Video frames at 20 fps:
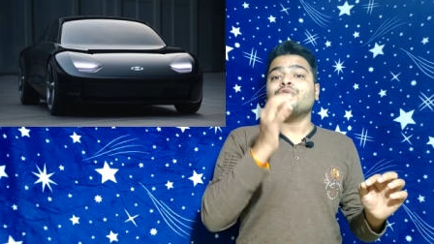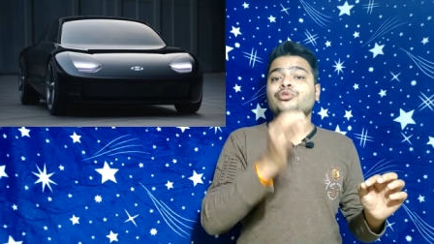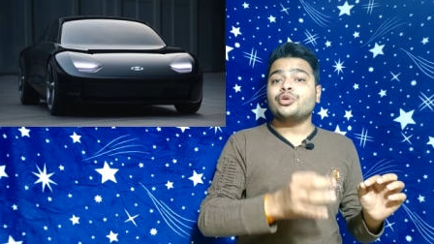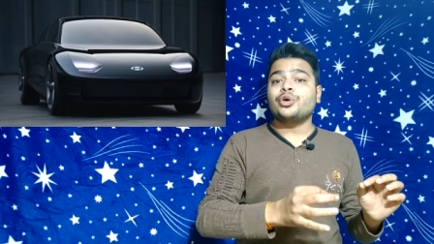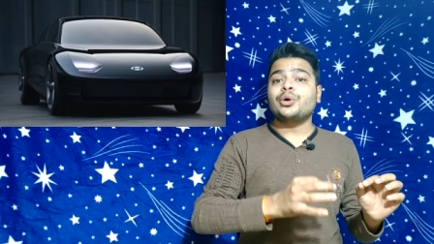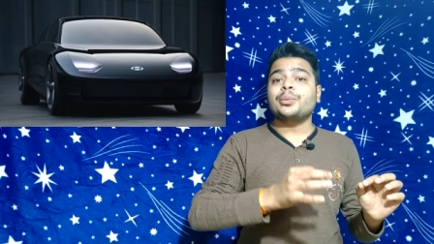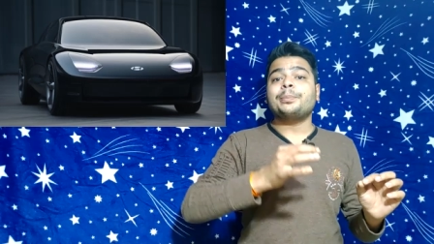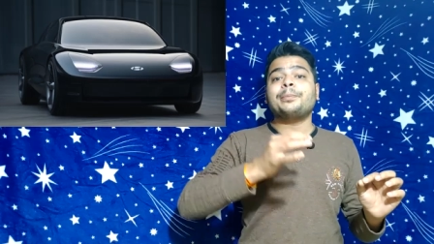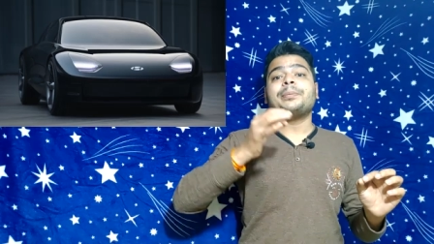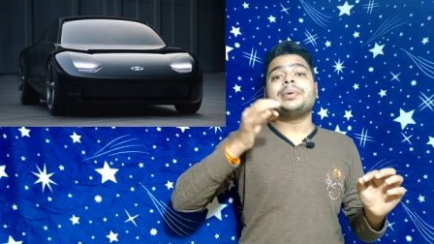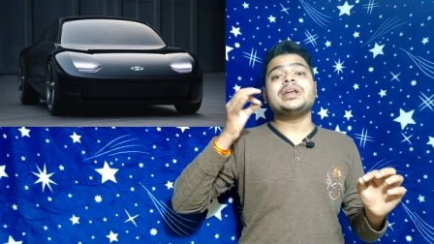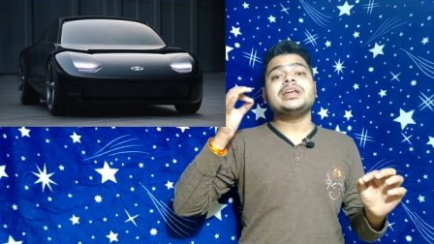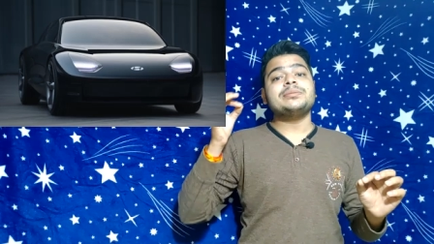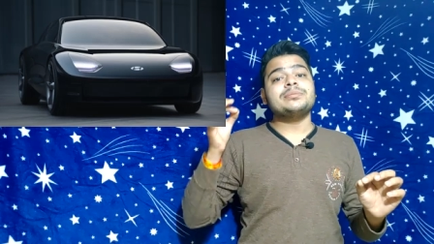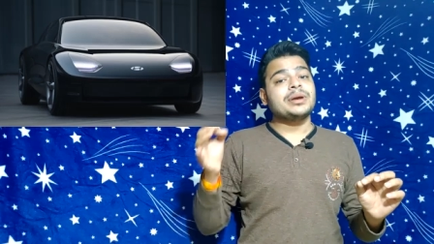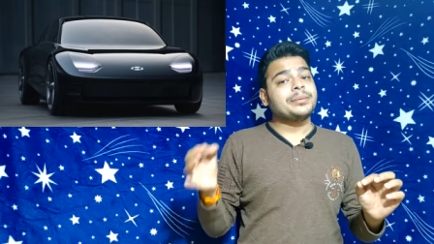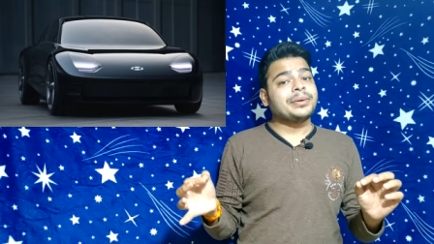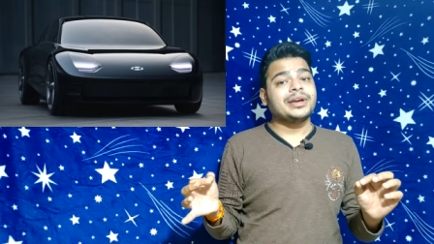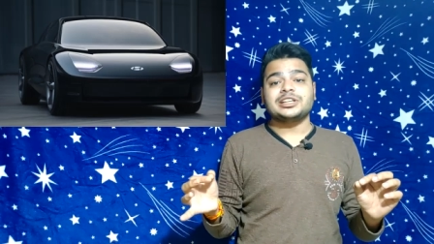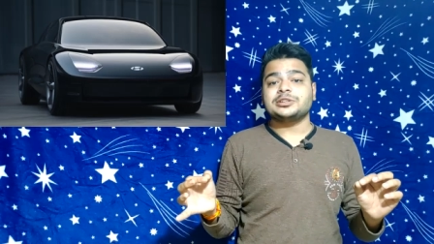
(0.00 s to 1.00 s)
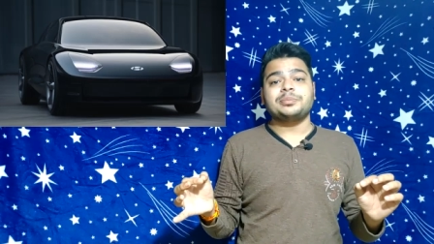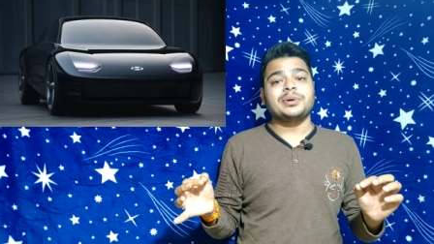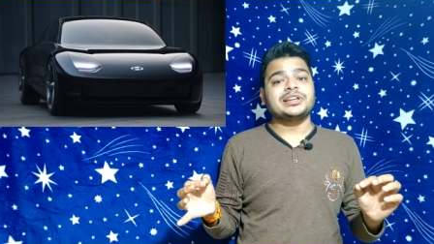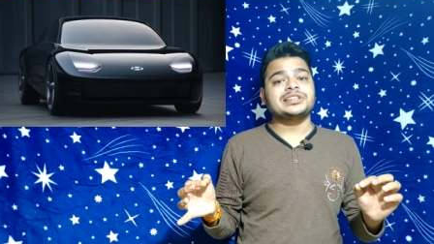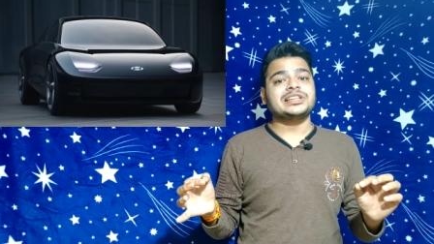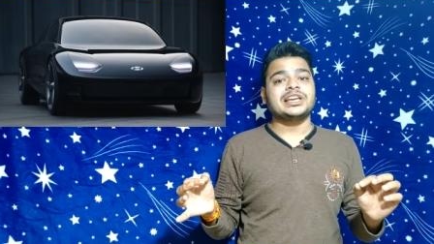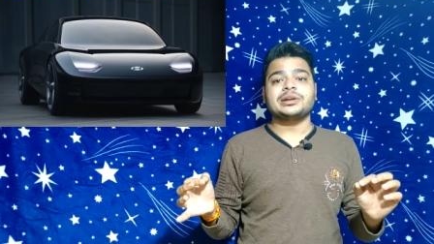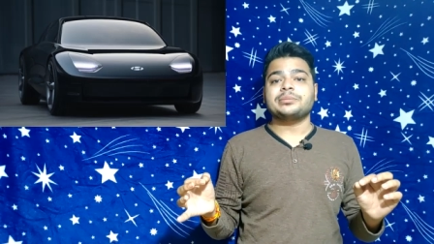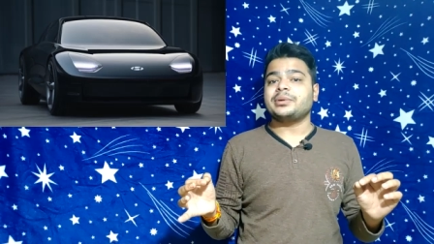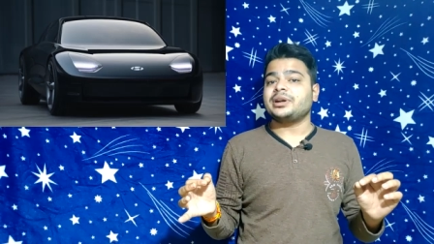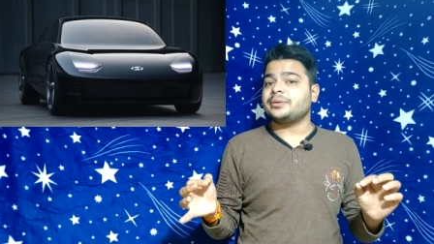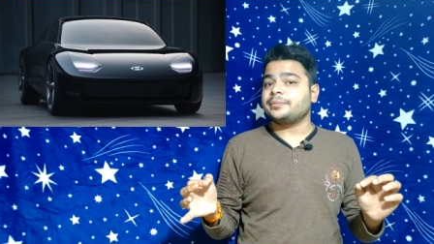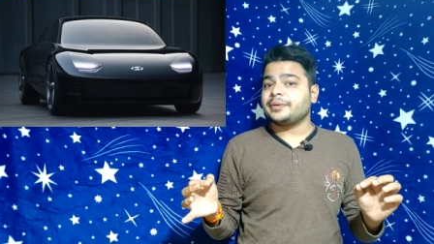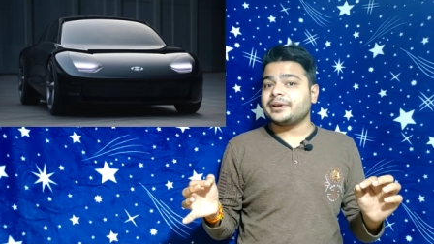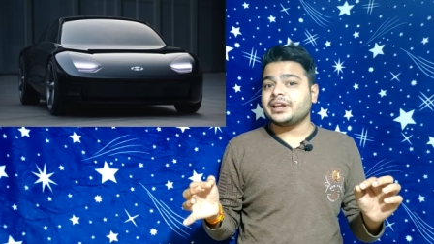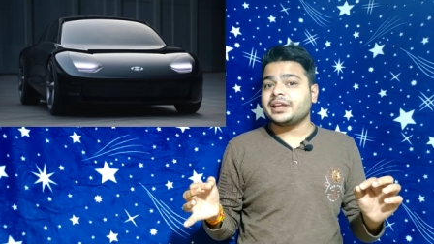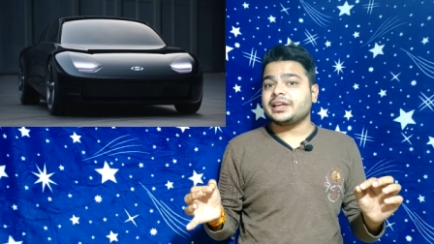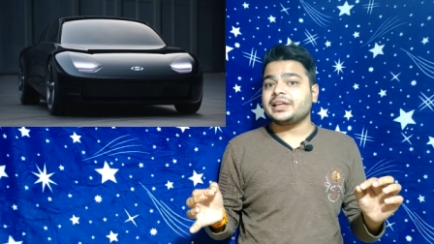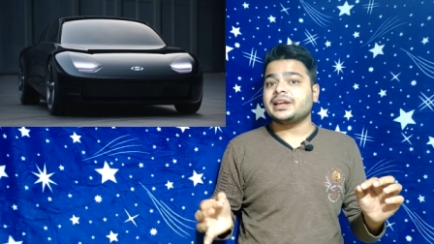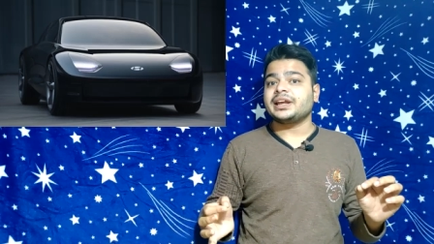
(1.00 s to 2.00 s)
वो प्रीमियम हैचबैक सेगमेंट
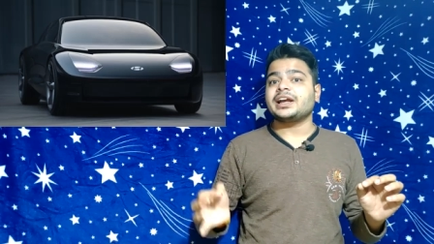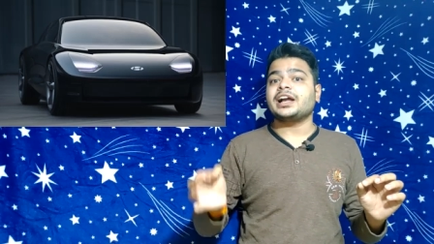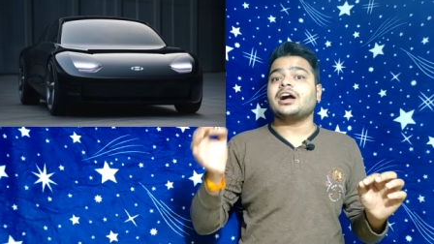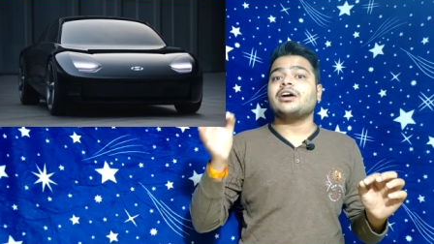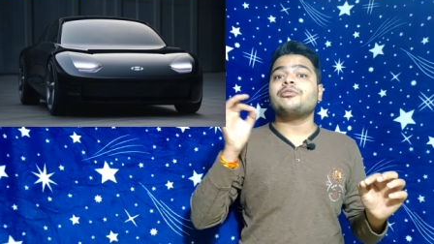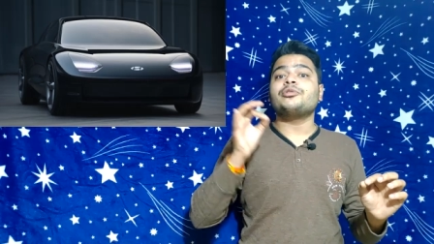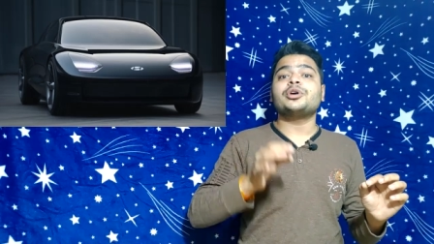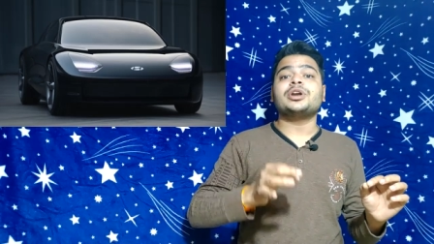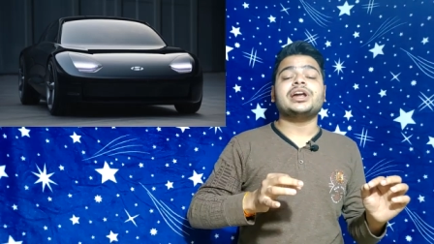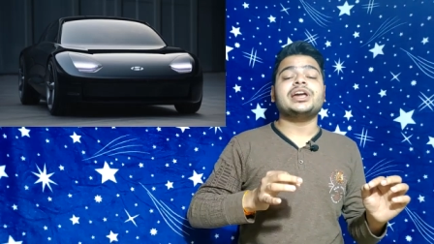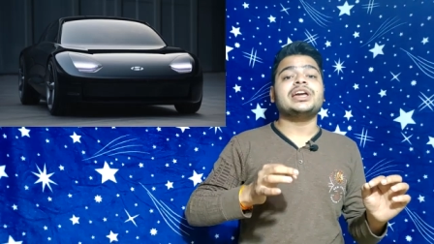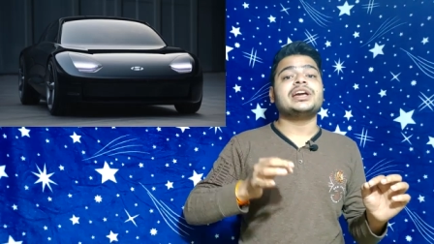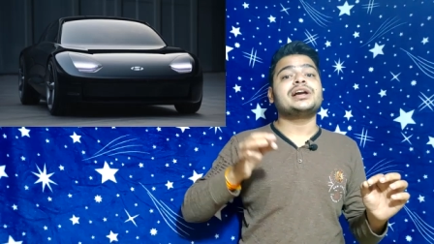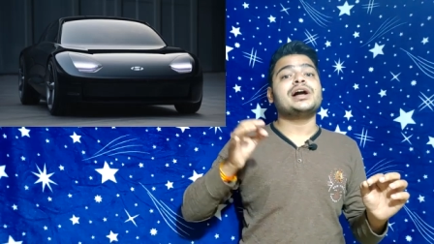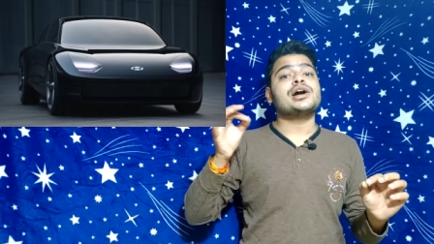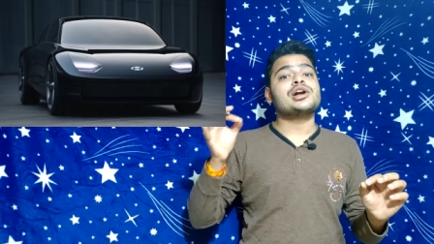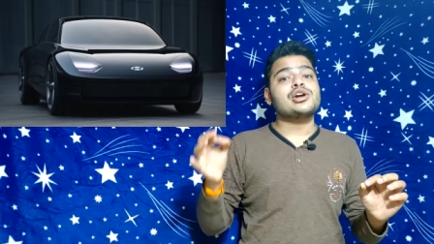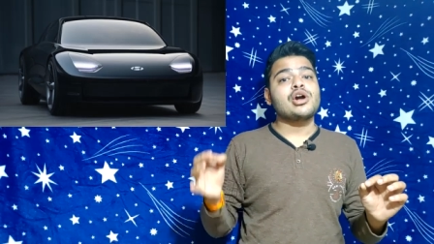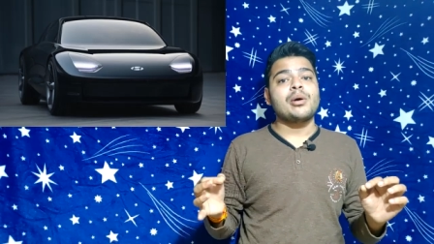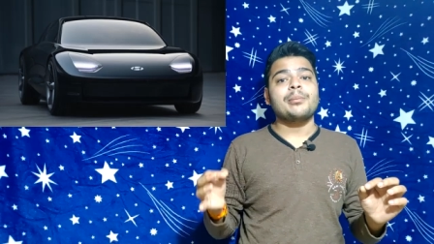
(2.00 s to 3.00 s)
भी नहीं रहेगा वो रहेगा